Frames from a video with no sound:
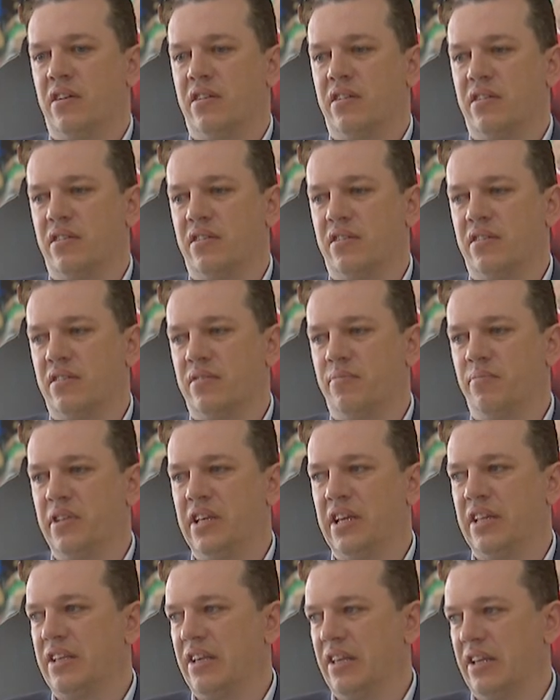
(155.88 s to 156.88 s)

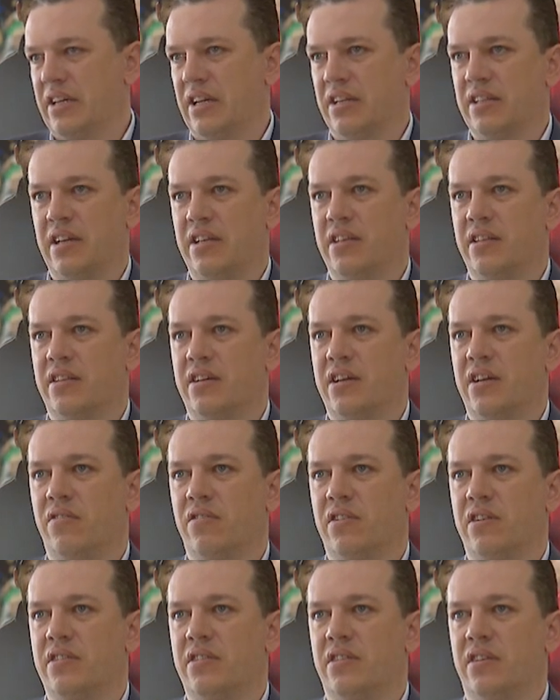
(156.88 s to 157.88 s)
Мне это никогда не
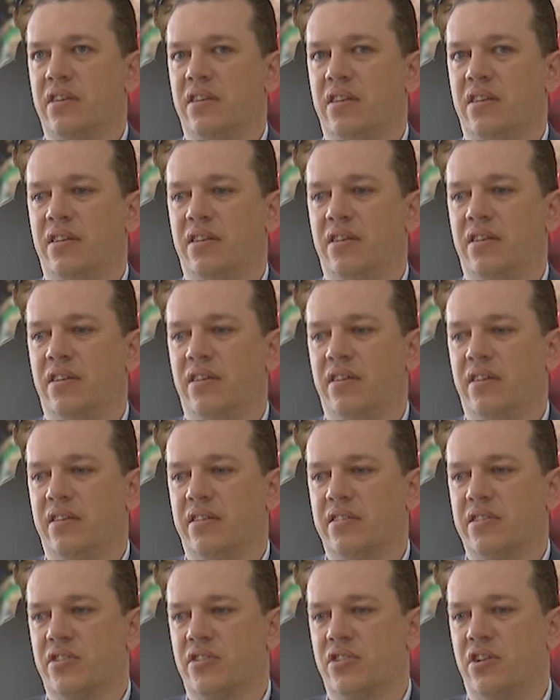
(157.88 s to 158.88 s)
нравилось, и,
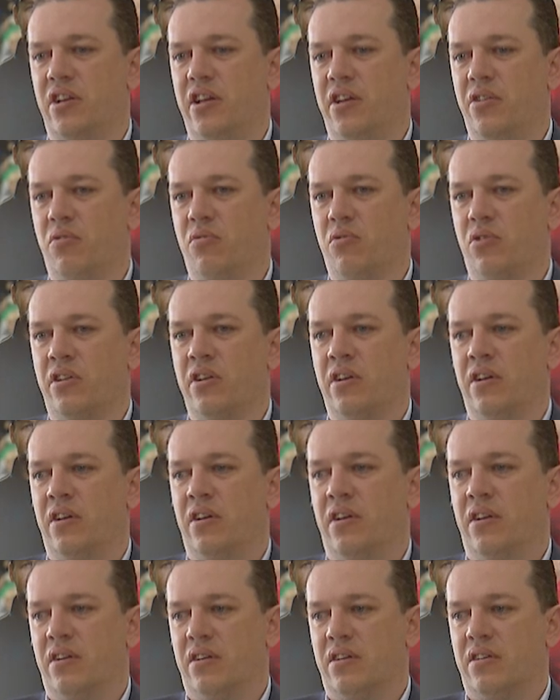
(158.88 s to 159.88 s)
к сожалению,
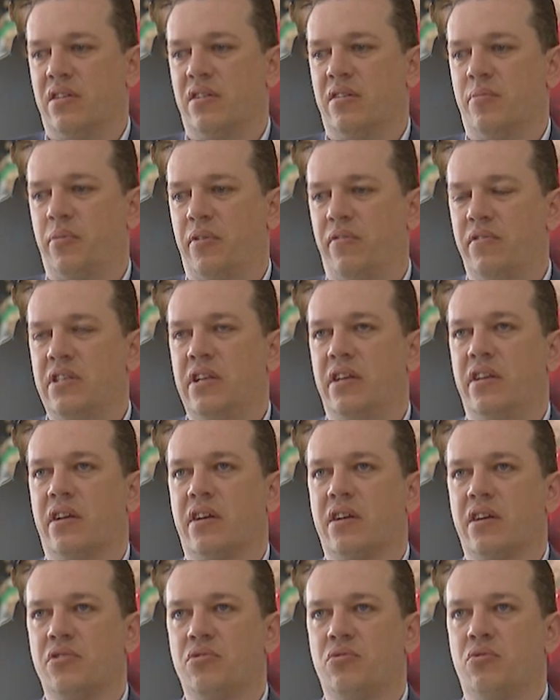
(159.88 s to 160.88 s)
вот поведение
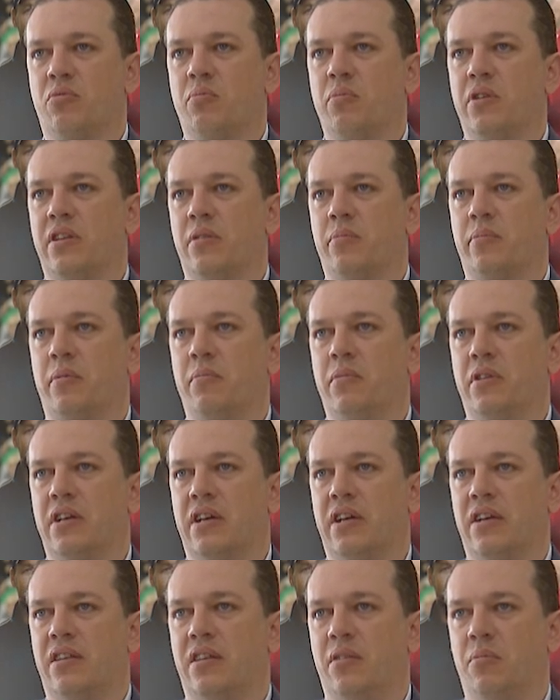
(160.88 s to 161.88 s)
Костюк мне
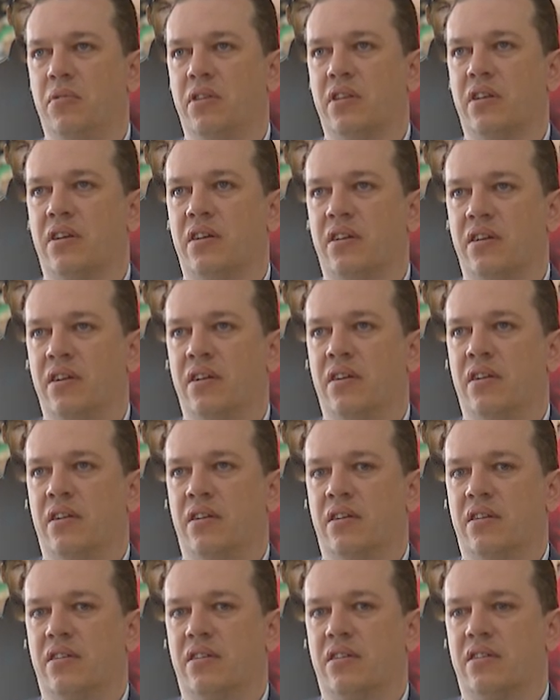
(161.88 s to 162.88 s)
напоминает именно
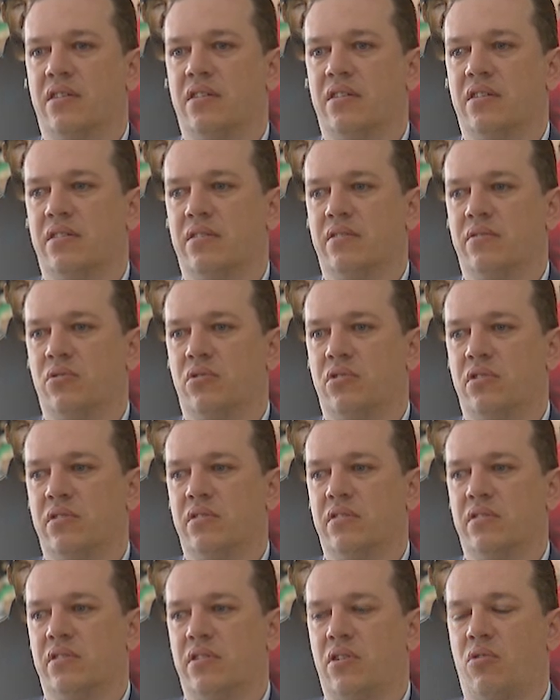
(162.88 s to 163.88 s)
а, вот
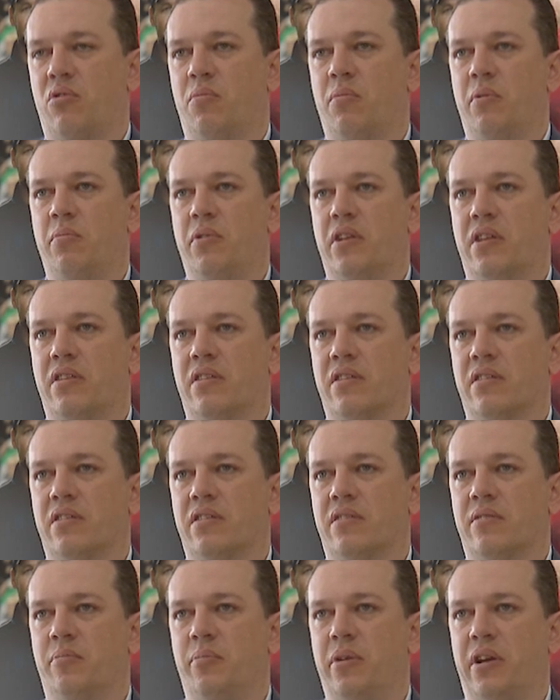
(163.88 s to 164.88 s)
э, такой момент
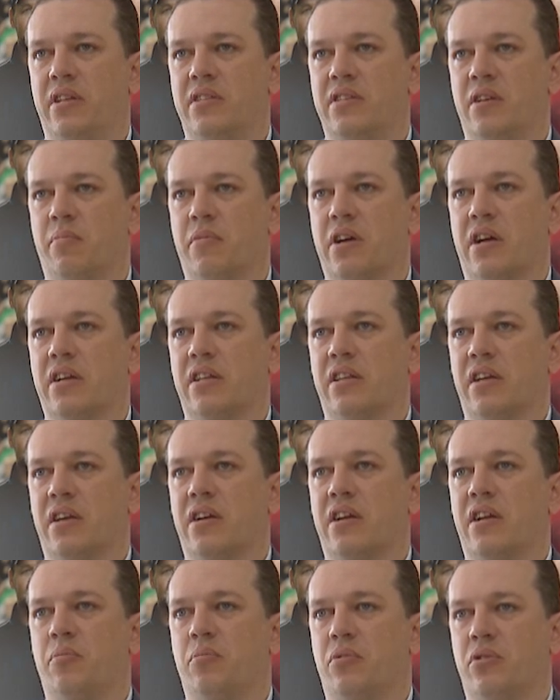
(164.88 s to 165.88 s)
э, перед тем, как она
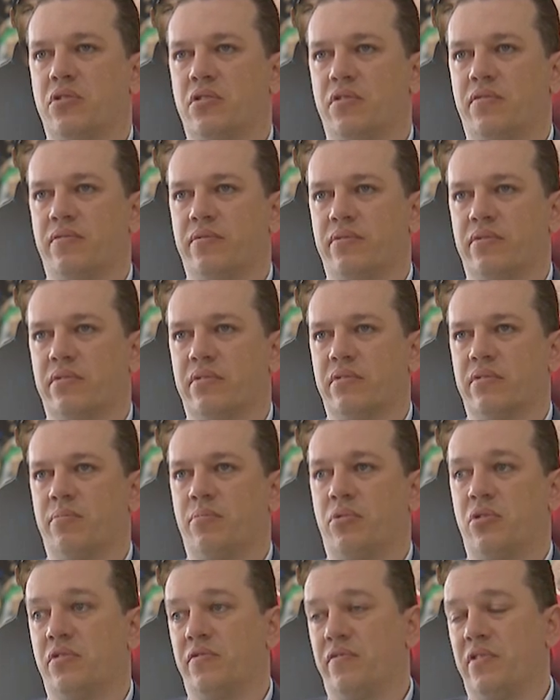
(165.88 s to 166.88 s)
играет против, э,
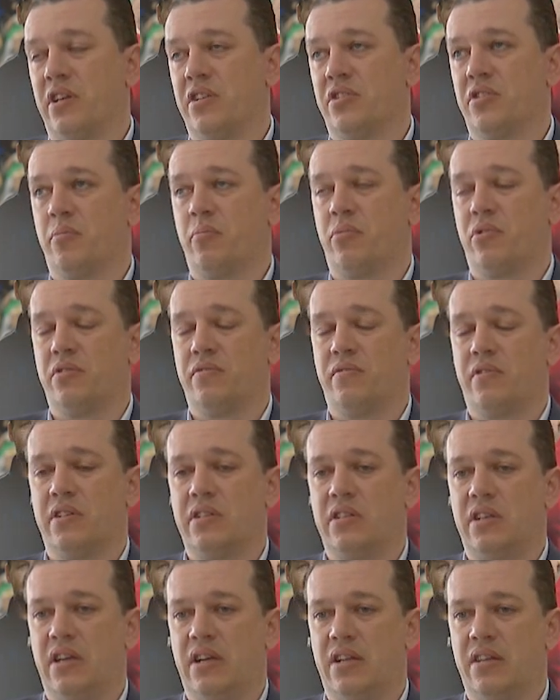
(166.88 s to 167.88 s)
против наших, против
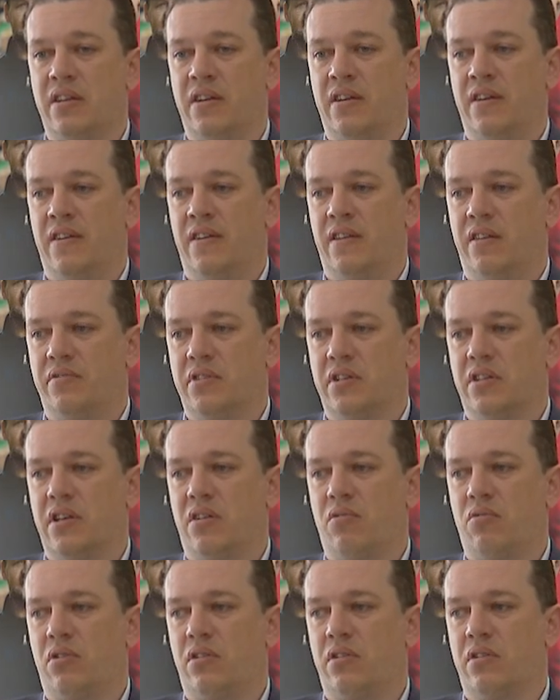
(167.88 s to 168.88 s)
россиян, всегда
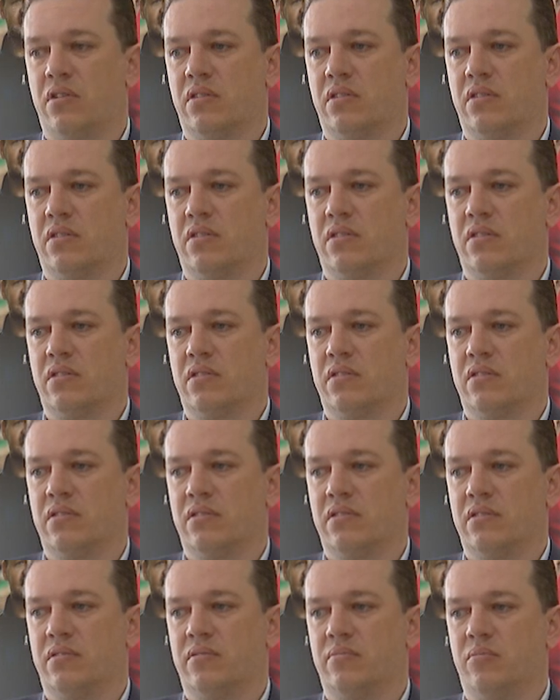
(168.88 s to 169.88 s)
вот
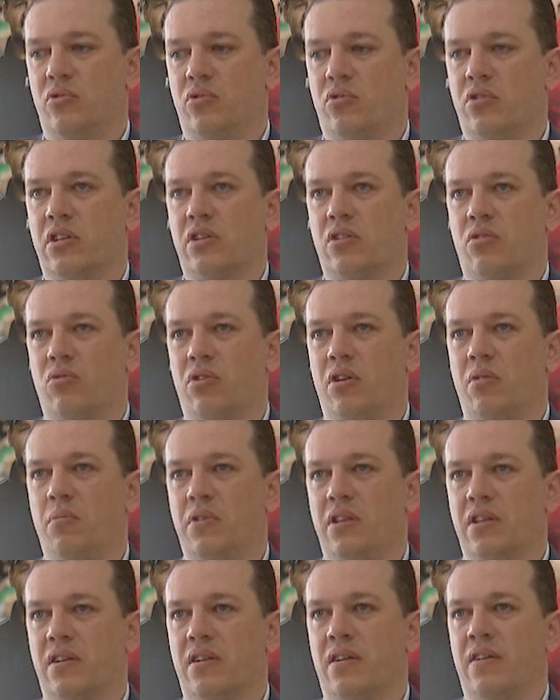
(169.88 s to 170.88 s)
много такой
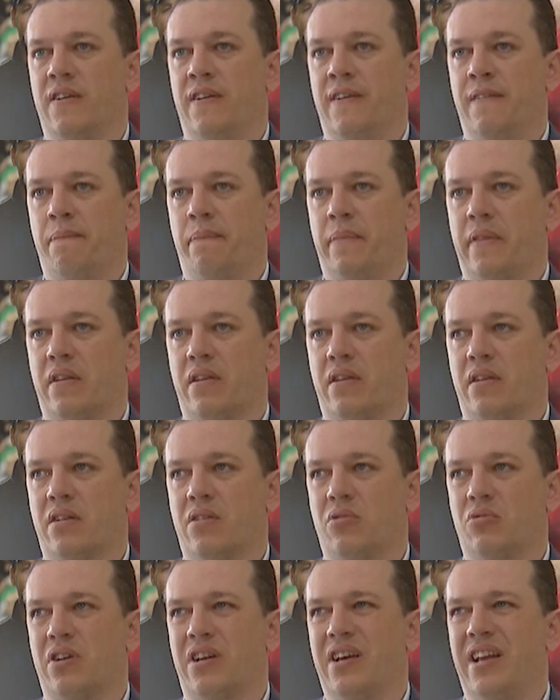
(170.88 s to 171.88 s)
именно
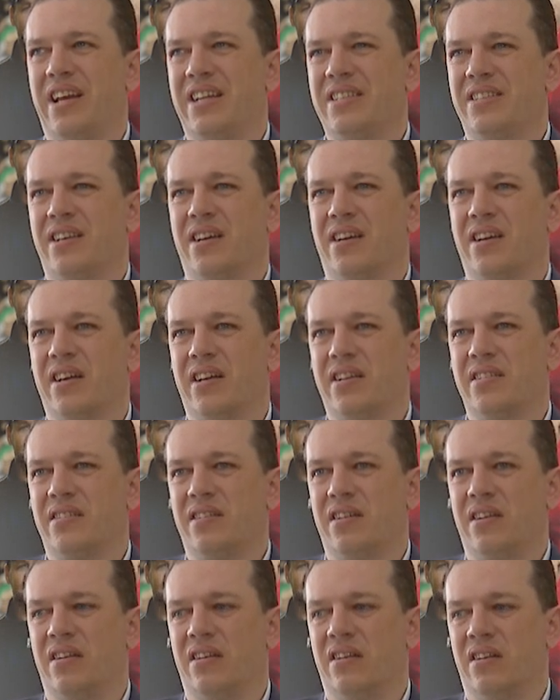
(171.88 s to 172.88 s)
какой-то грязи,
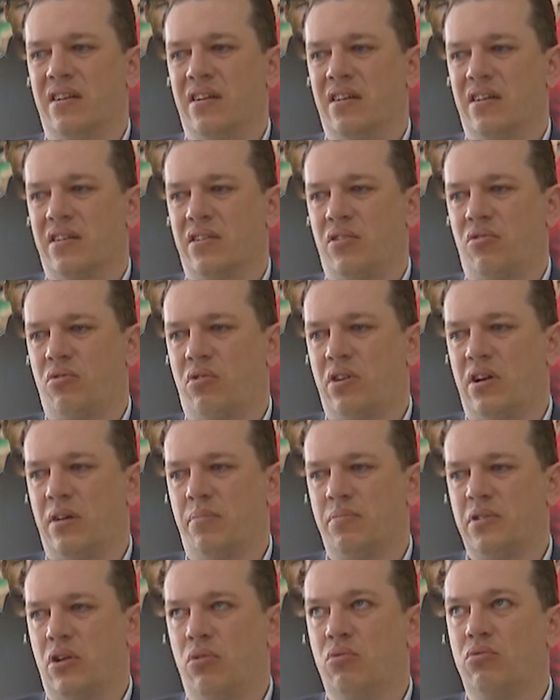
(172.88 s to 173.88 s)
агрессии, которая
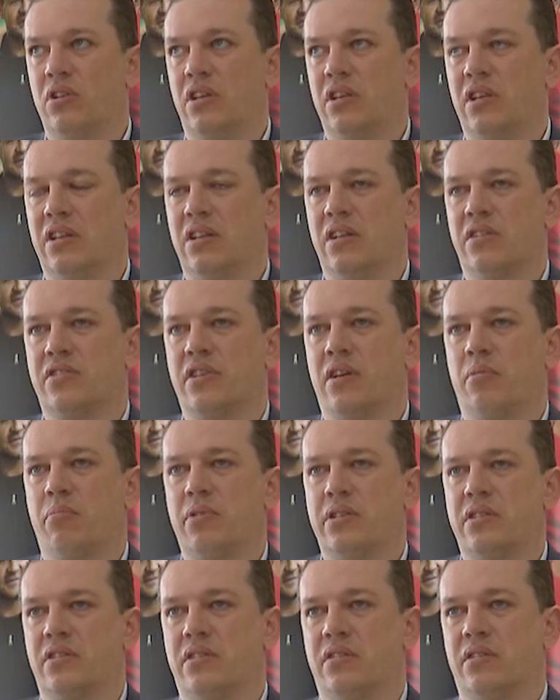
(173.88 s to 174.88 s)
абсолютно не должна
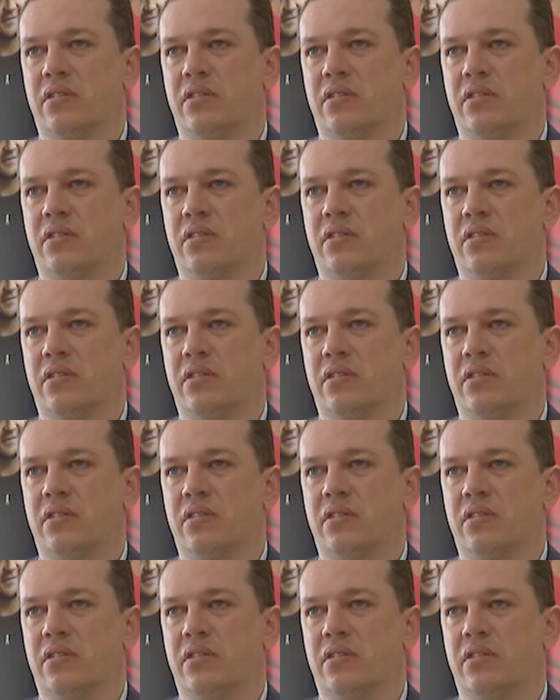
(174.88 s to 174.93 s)
быть,